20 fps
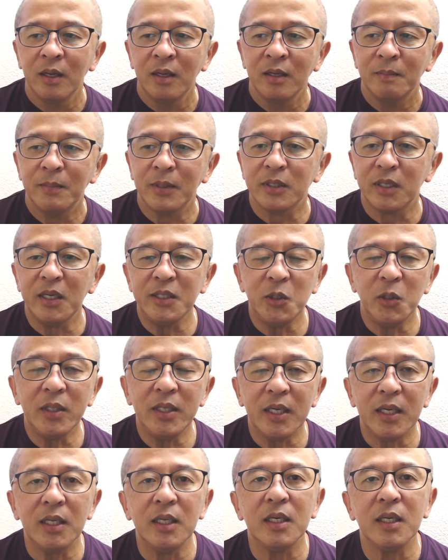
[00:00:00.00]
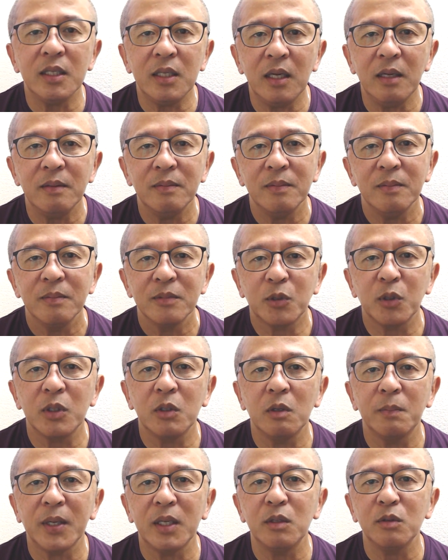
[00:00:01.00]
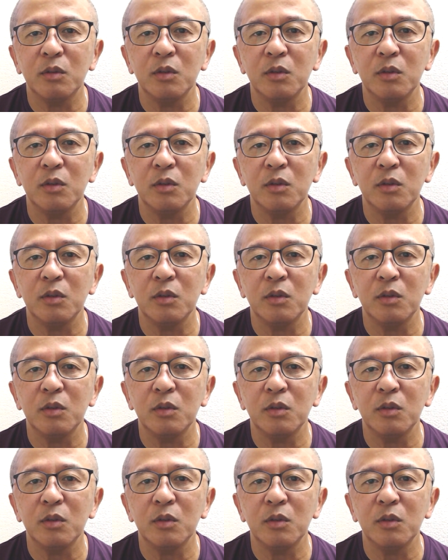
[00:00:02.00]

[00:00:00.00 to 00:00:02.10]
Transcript: まあ最初はなかなかね、それでも場の